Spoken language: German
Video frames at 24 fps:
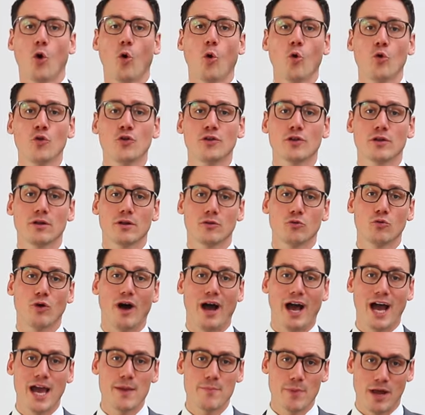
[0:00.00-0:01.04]
und
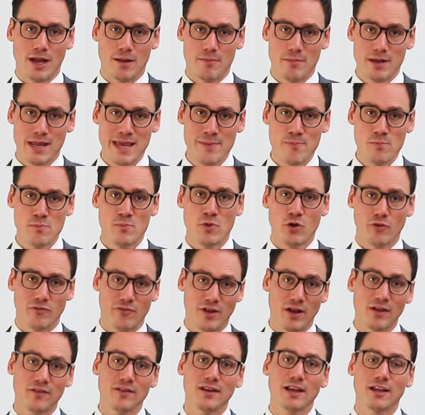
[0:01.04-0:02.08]
nur einmal im Leben,
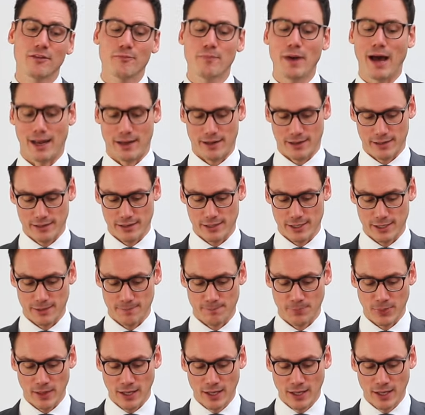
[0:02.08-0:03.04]
wenn Sie das beantragen.